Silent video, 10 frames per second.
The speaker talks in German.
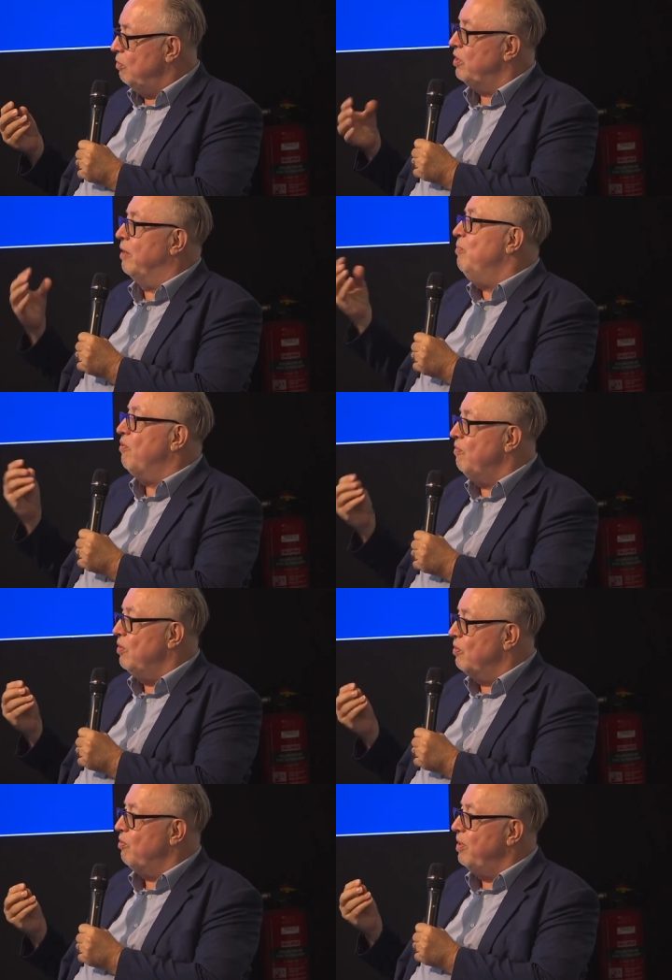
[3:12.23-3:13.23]
Und dann müssen
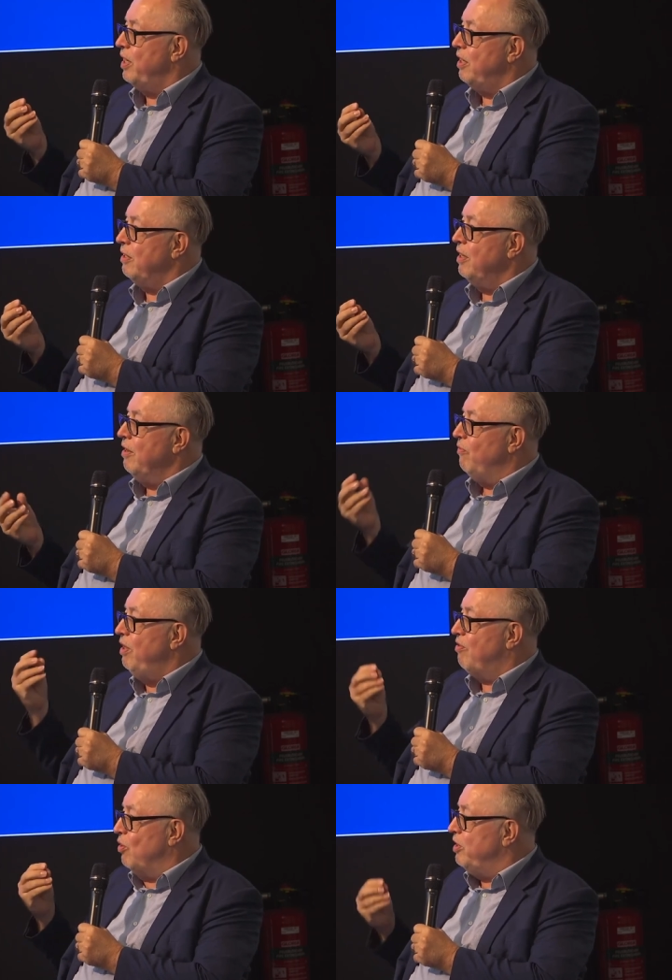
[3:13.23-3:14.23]
wir uns überlegen,
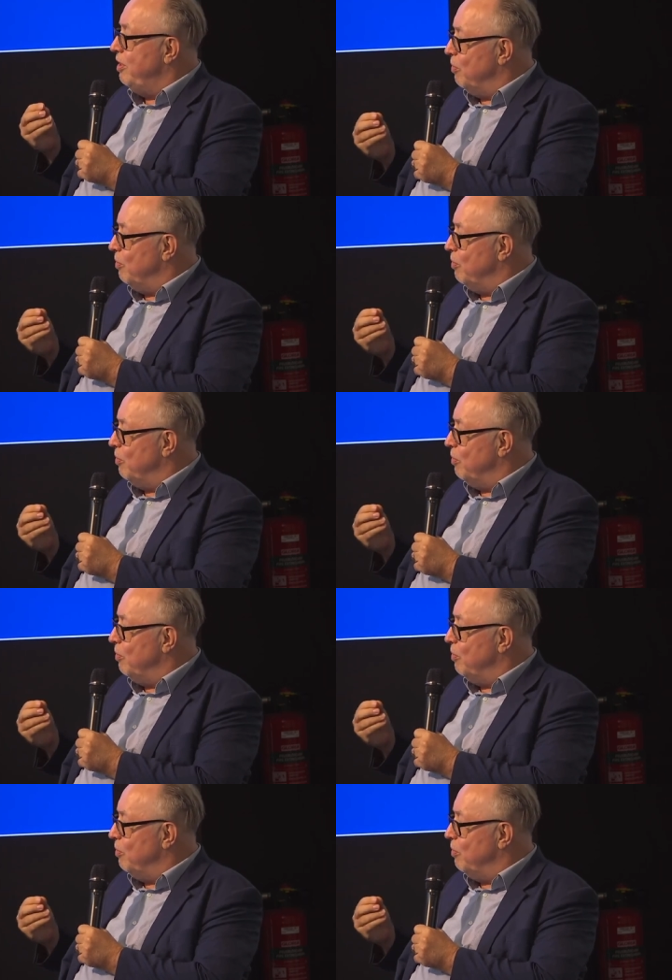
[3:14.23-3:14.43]
wie sollen die